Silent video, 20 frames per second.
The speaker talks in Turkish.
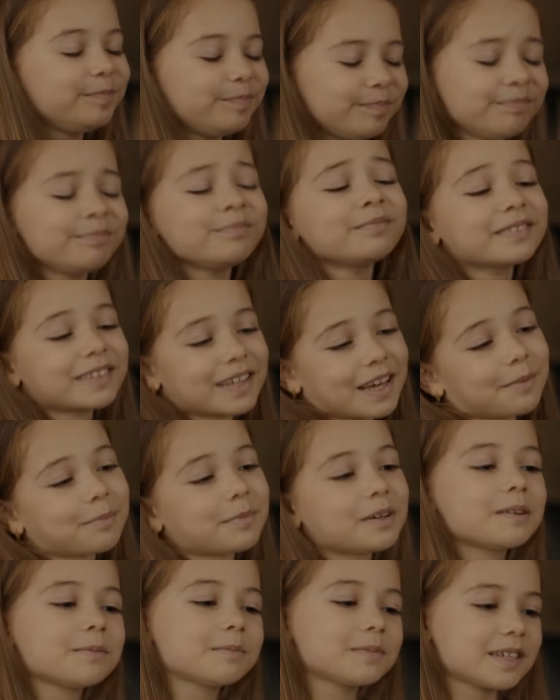Hı,
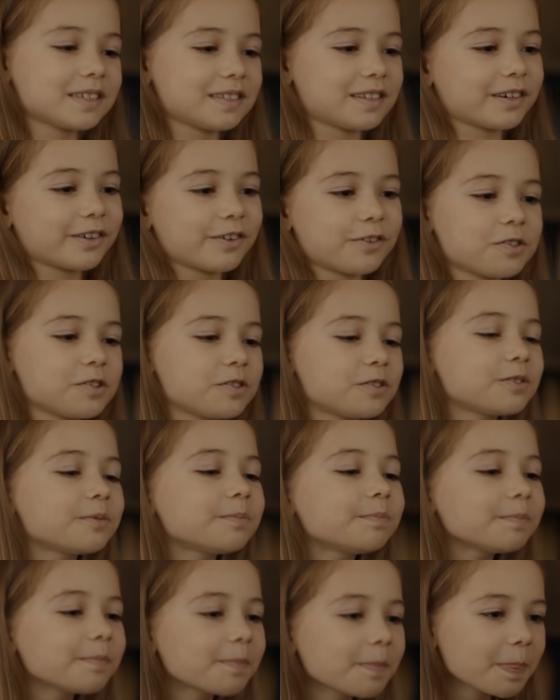kemerimi de
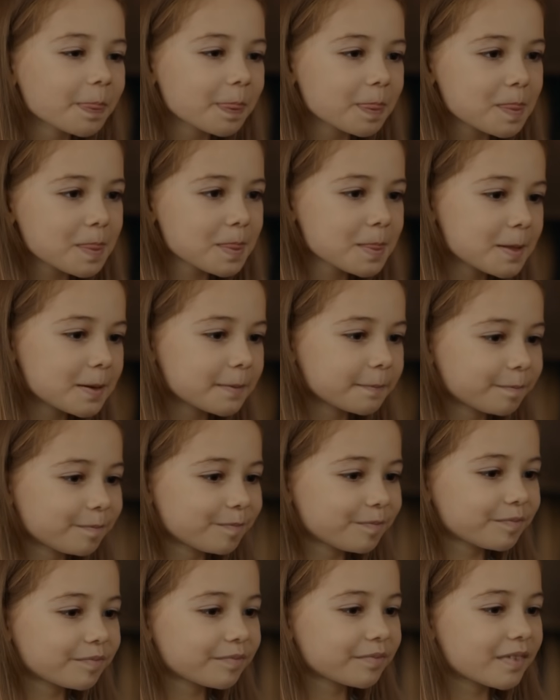takıyorum. Aferin,
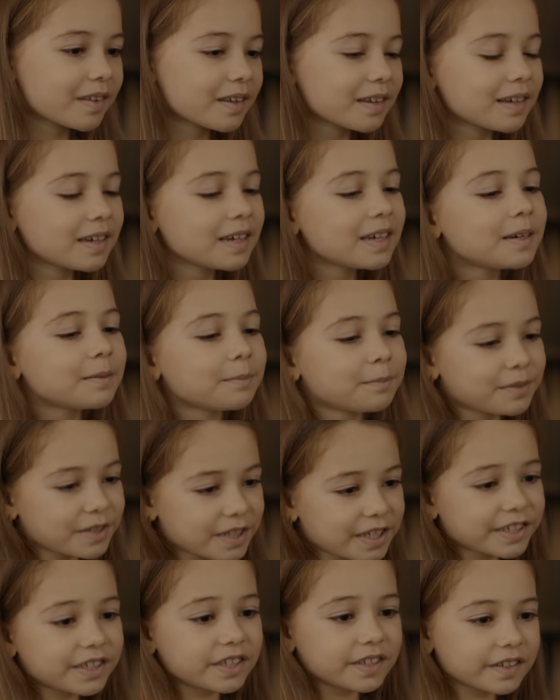çok güzel. Bir
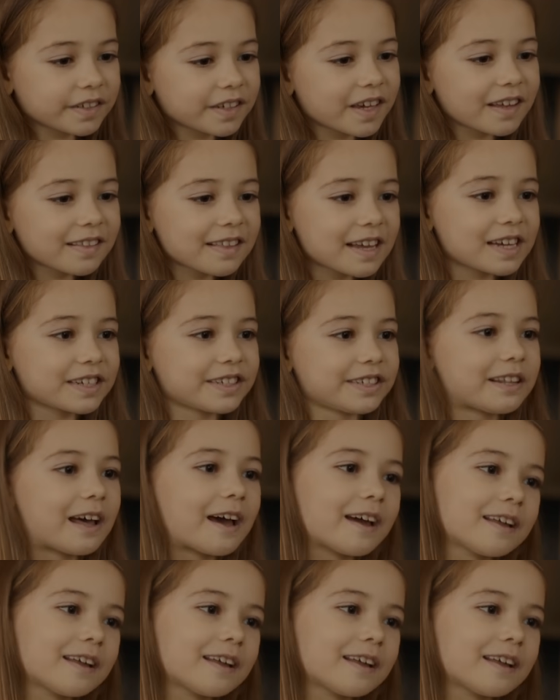de şirket açtı